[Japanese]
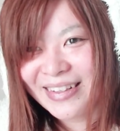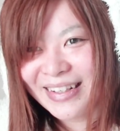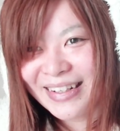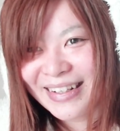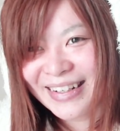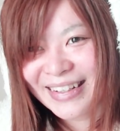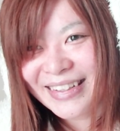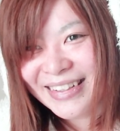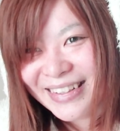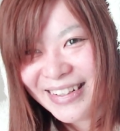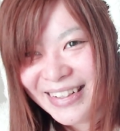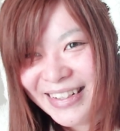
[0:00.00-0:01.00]
なんか
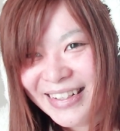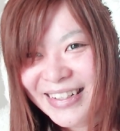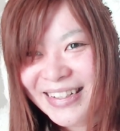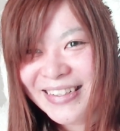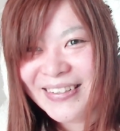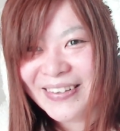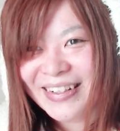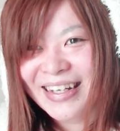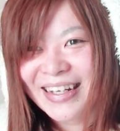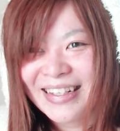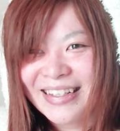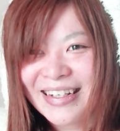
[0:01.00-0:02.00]
そう
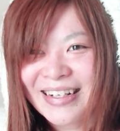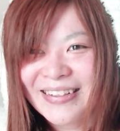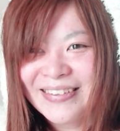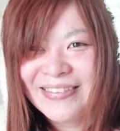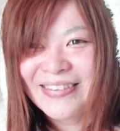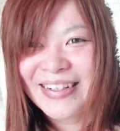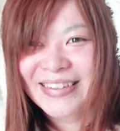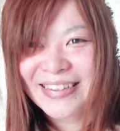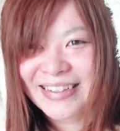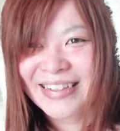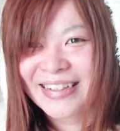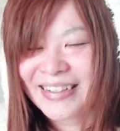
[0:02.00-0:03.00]
ねなんか運悪
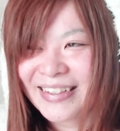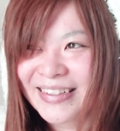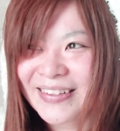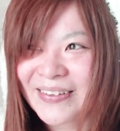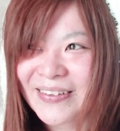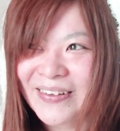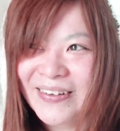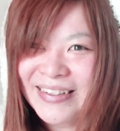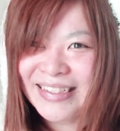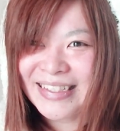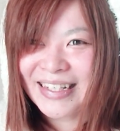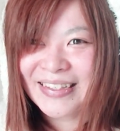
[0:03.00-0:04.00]
くそのこ
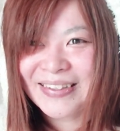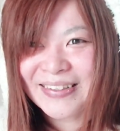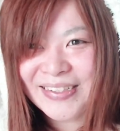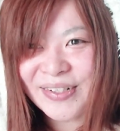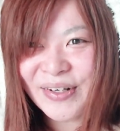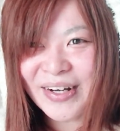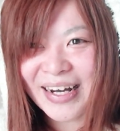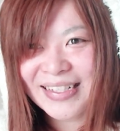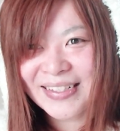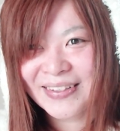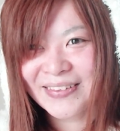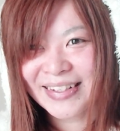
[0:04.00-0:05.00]
んちゃんと超相
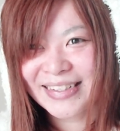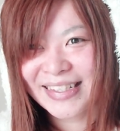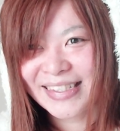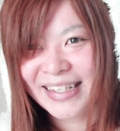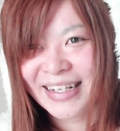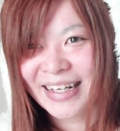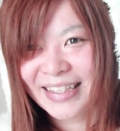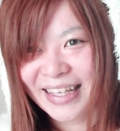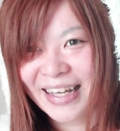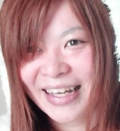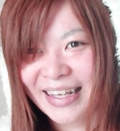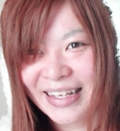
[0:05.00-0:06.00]
性の悪い先生がい
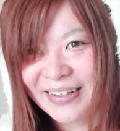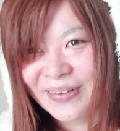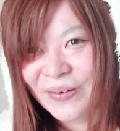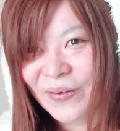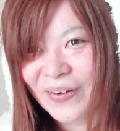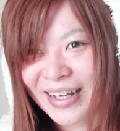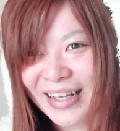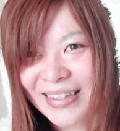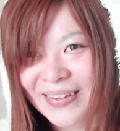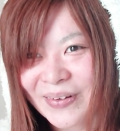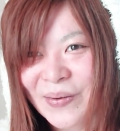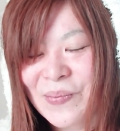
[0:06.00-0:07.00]
て保険
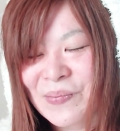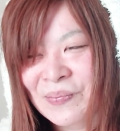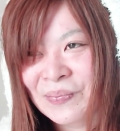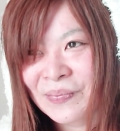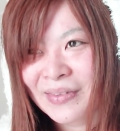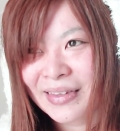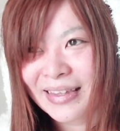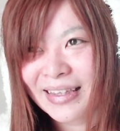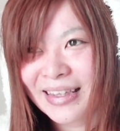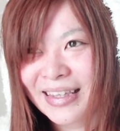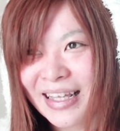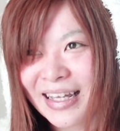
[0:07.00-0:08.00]
の。
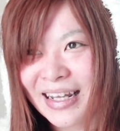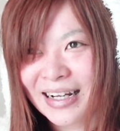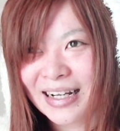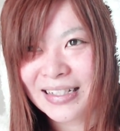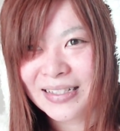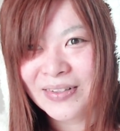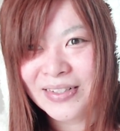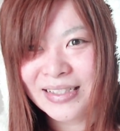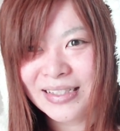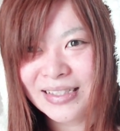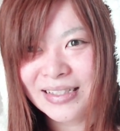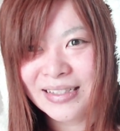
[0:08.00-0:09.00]
でなんかそい
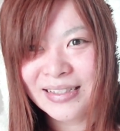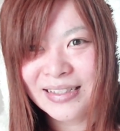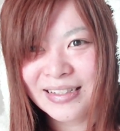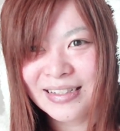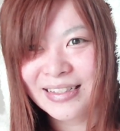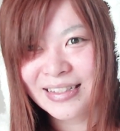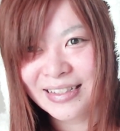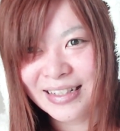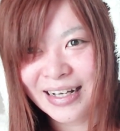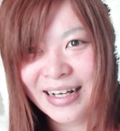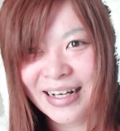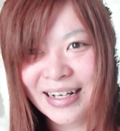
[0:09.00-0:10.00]
つ
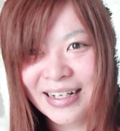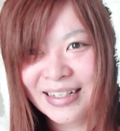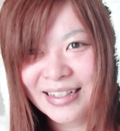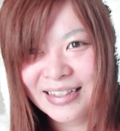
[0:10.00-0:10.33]
が